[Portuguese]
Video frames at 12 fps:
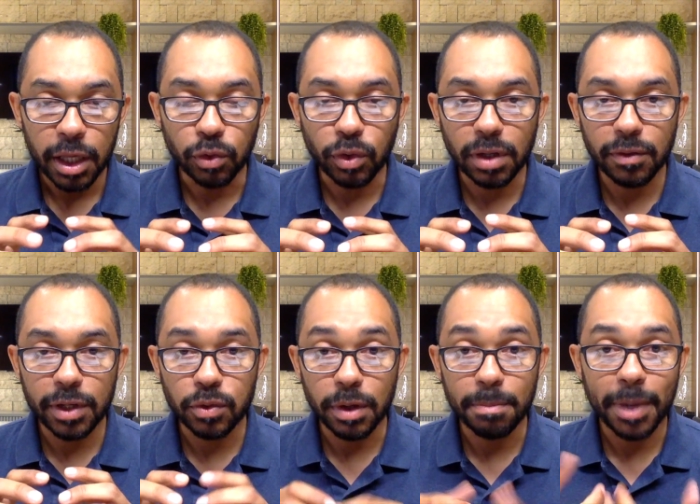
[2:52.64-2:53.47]
E toda vez
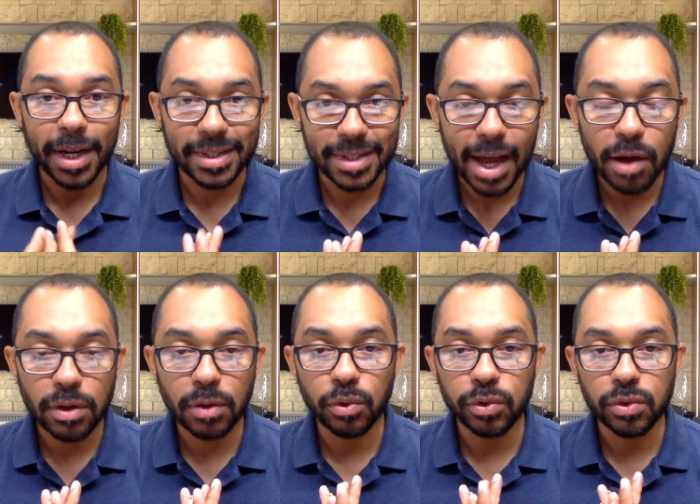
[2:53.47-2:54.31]
que o empresário da
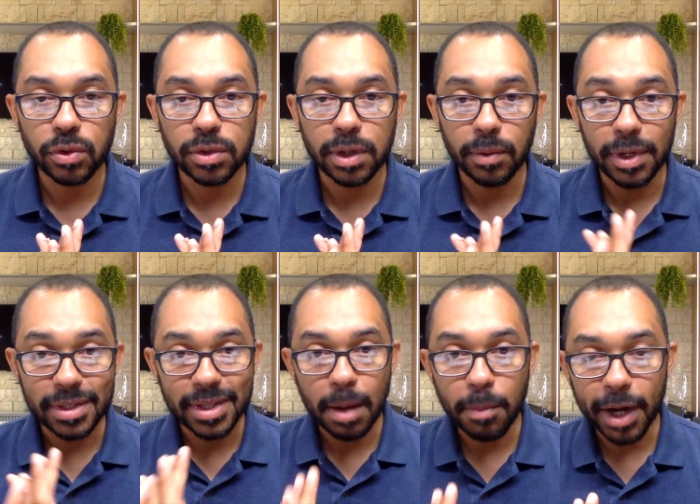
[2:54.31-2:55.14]
construção ele
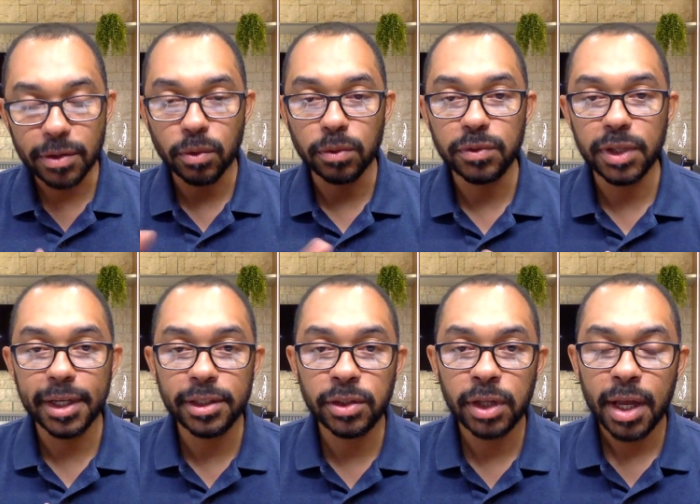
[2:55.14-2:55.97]
está mais
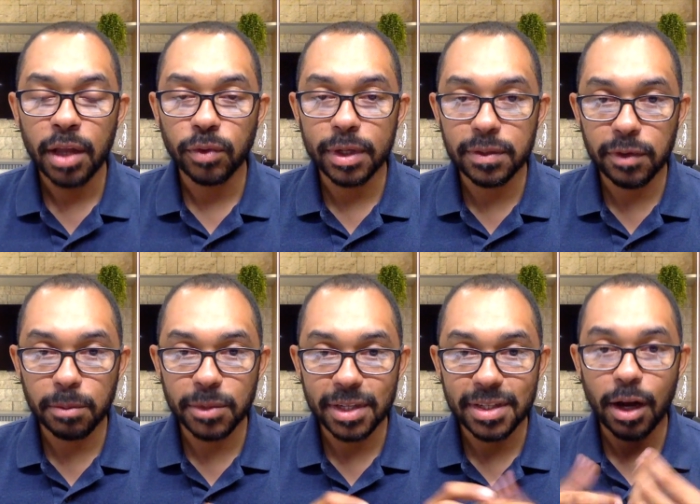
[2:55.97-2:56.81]
confiante, nós
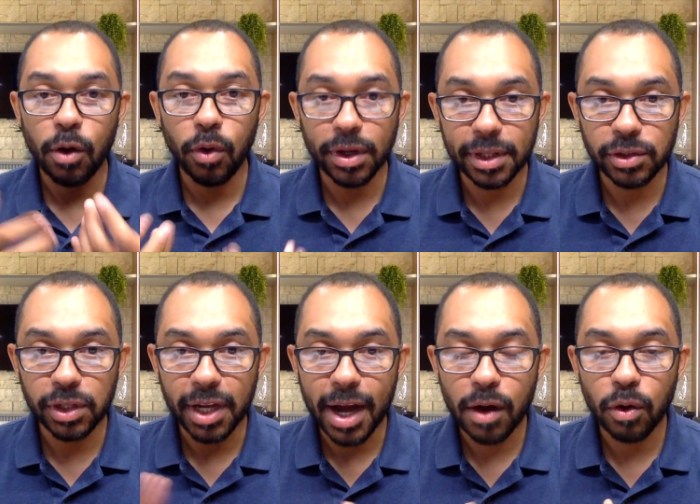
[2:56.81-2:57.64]
vemos essa roda
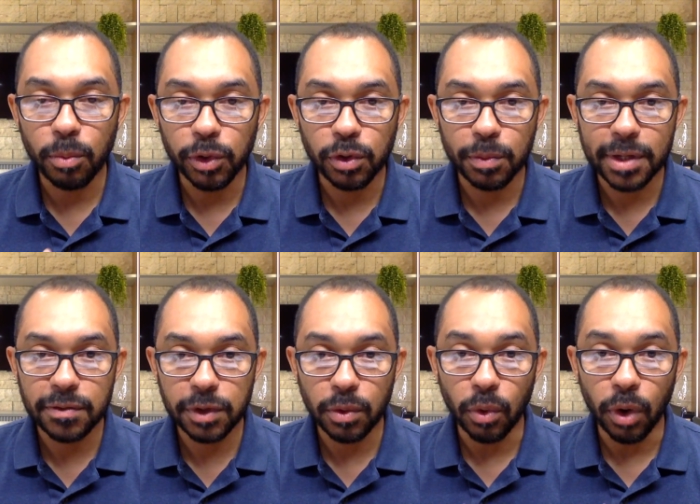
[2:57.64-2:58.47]
girar com muito mais
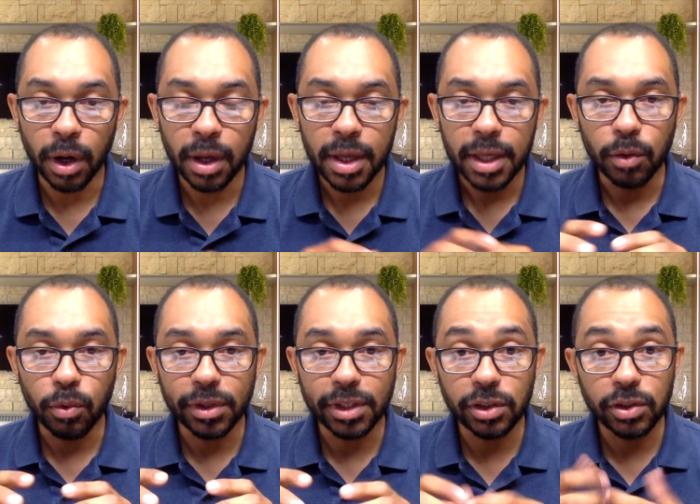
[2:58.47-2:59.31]
vigor. E
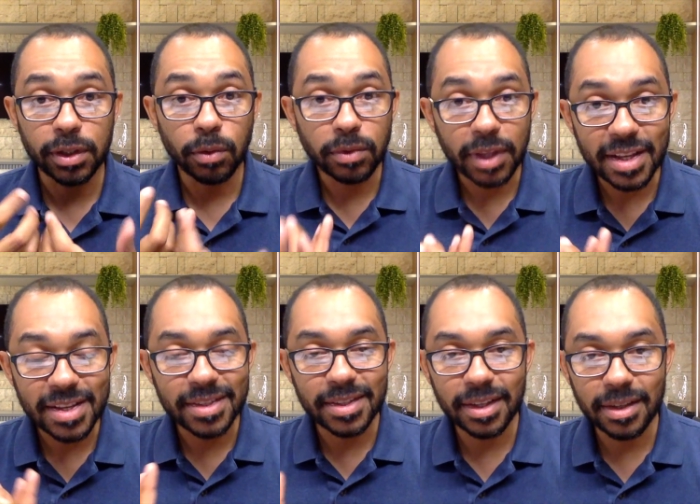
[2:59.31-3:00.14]
quando a gente não tem
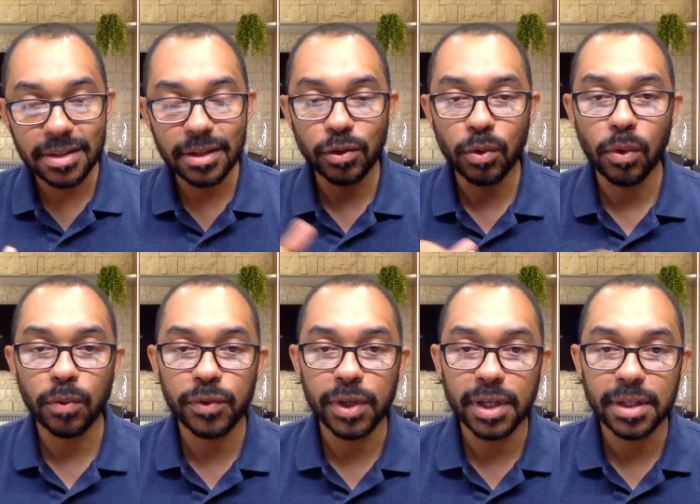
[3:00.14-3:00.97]
esse índice de
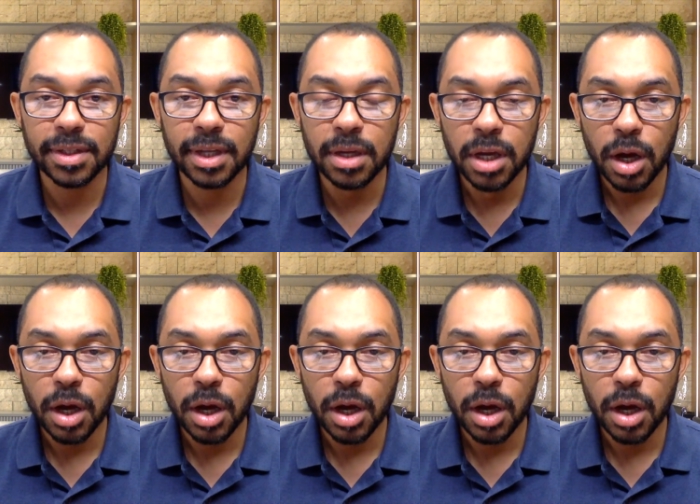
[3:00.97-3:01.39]
confiança,